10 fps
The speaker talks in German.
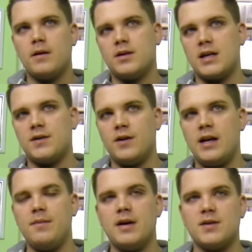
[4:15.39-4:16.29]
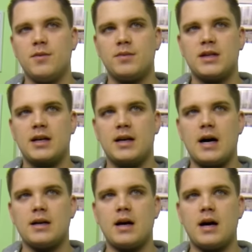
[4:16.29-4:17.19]
Das heißt, wir leben jetzt mit einem
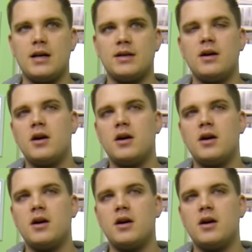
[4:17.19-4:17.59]
Silikatgehalt